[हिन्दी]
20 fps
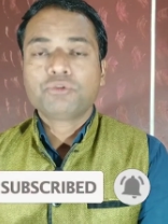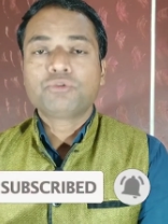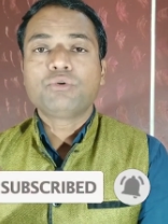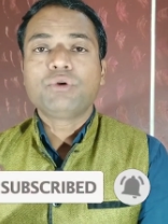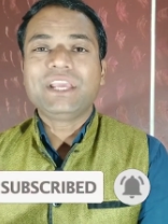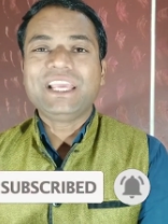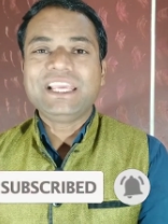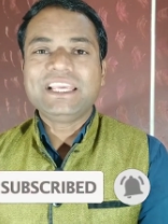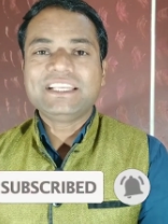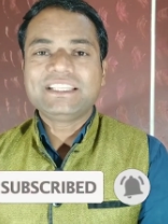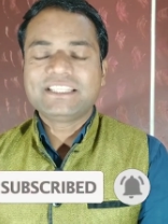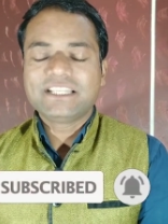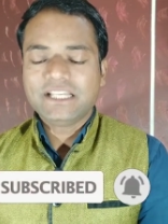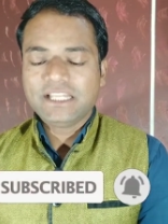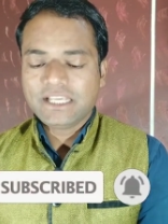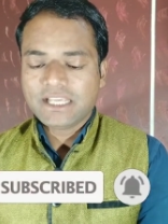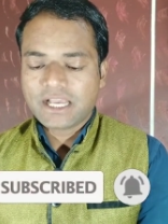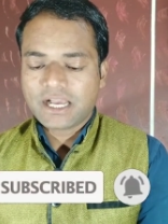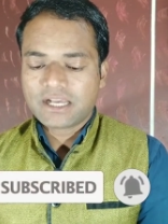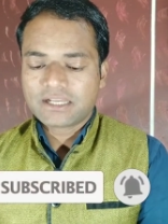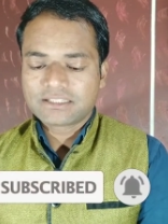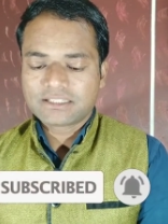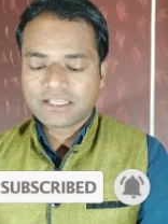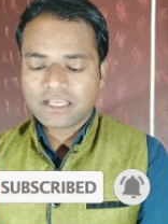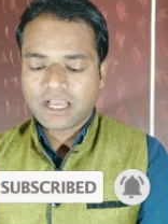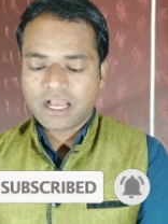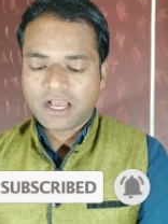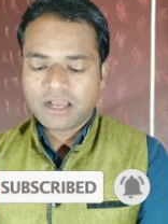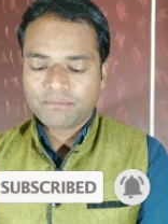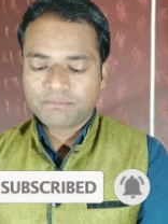तो ईज़िली यहाँ
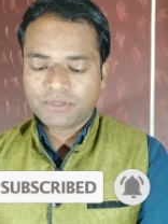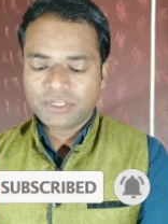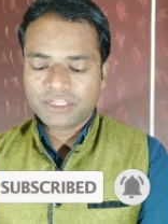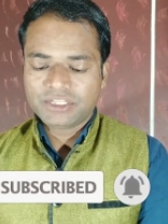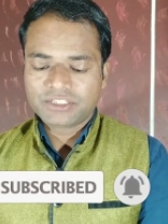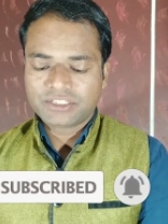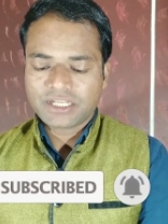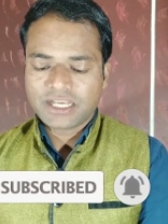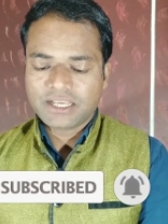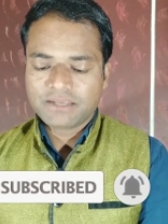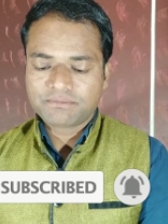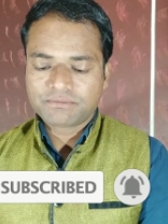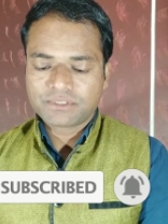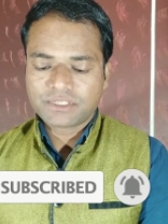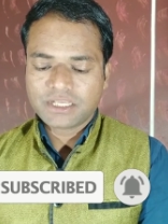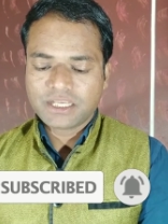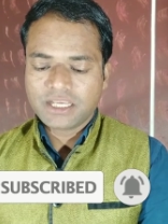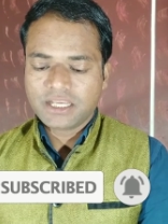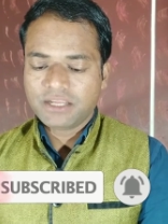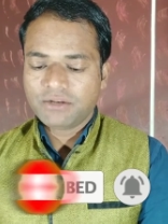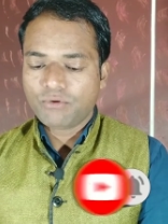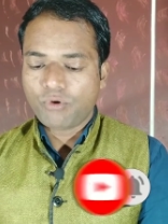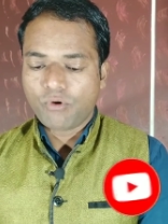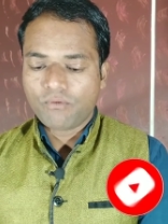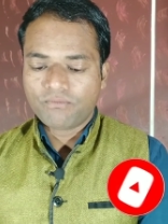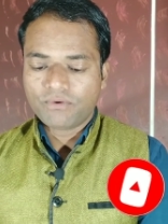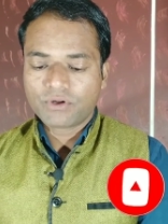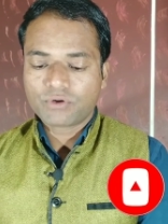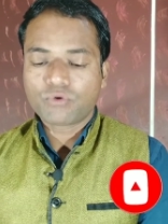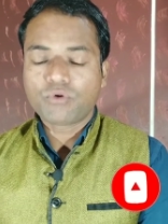से आप इस टाइप से इन
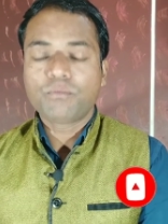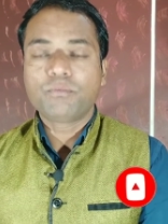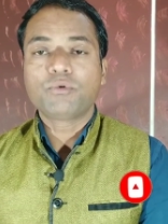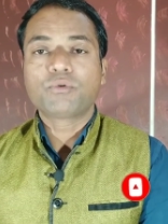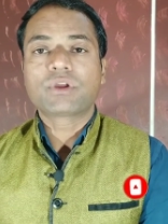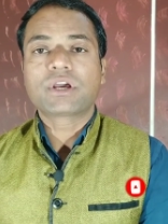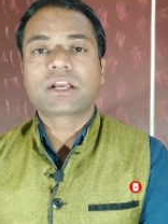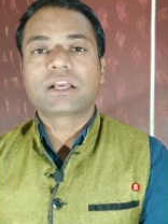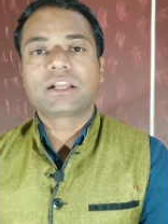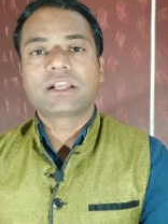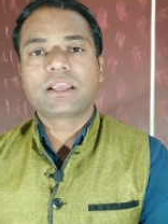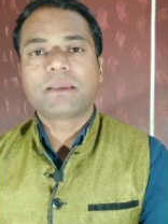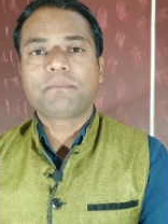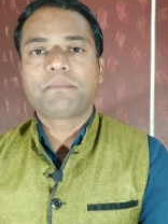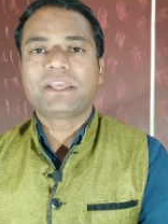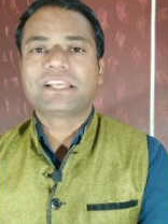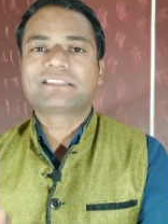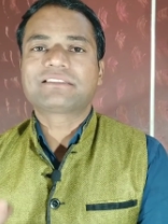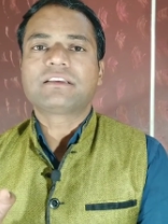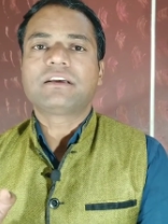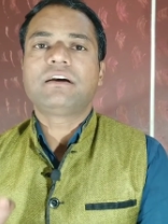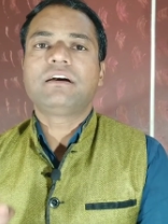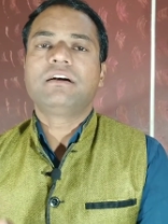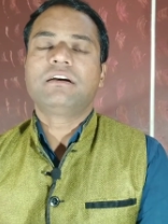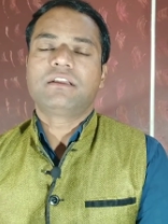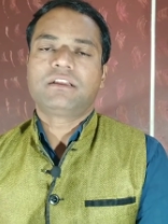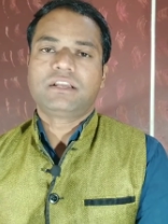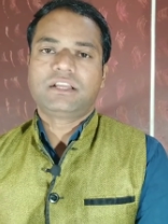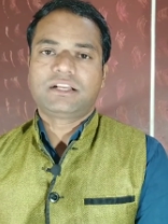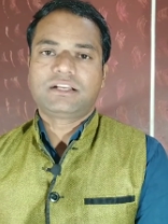ऑफ़र को पूरा करके पैसा
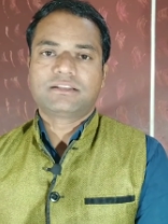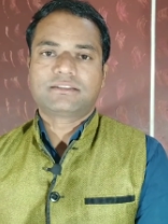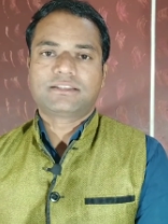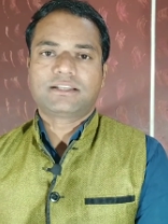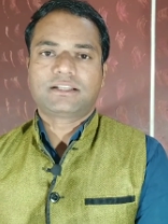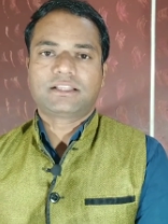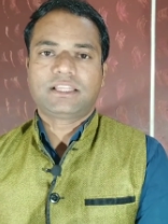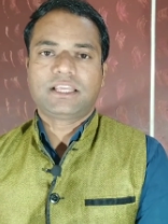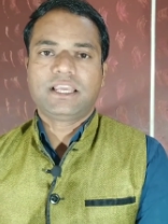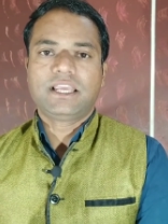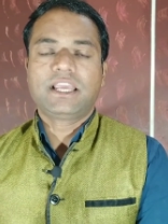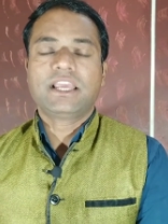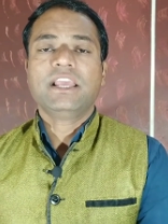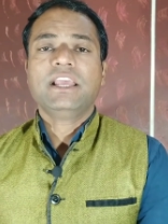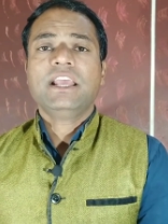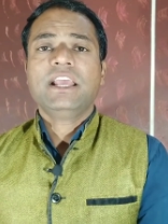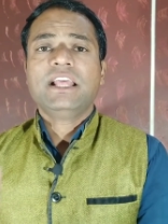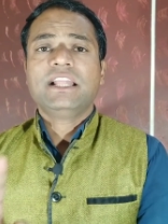अर्न कर सकते हैं